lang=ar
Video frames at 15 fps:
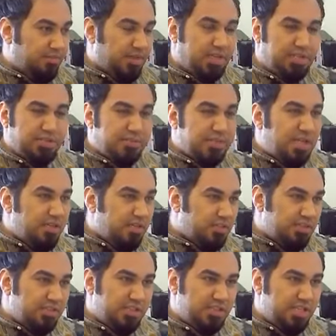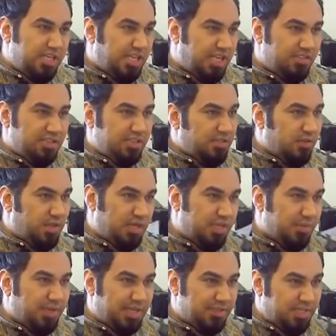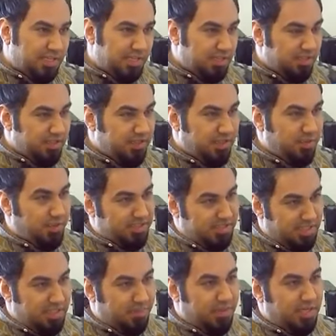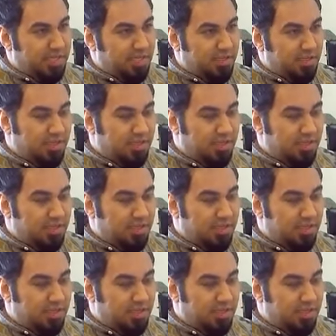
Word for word: احنا لا ينقصنا شيء حتى نواكب هذه الثوره السينمائيه